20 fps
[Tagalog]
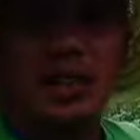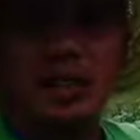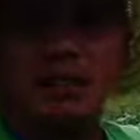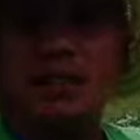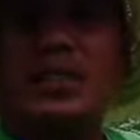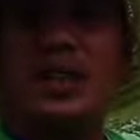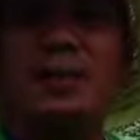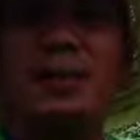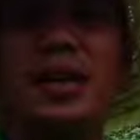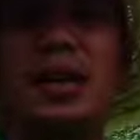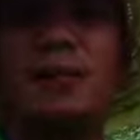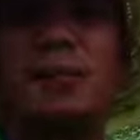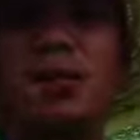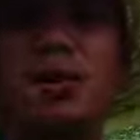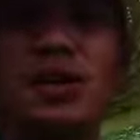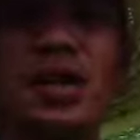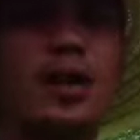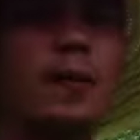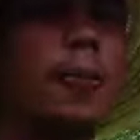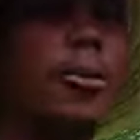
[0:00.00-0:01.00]
sibig sabihin ng
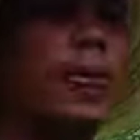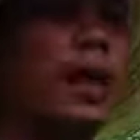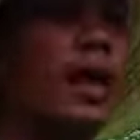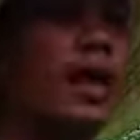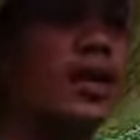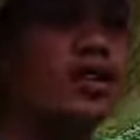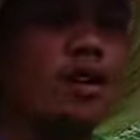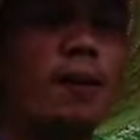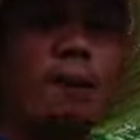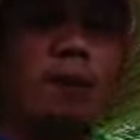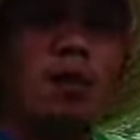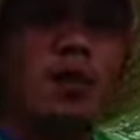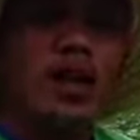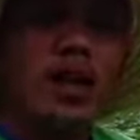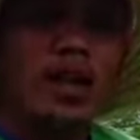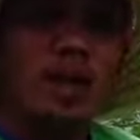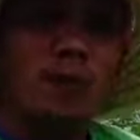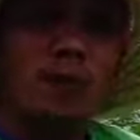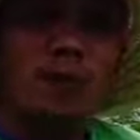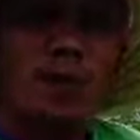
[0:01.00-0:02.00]
foliar? So, ang
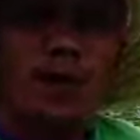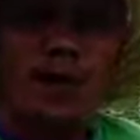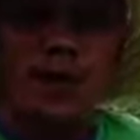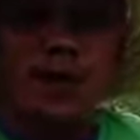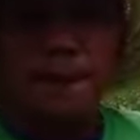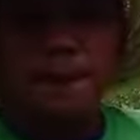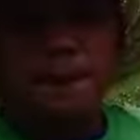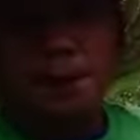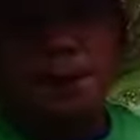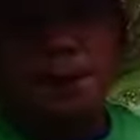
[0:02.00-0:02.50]
foliar ito po ay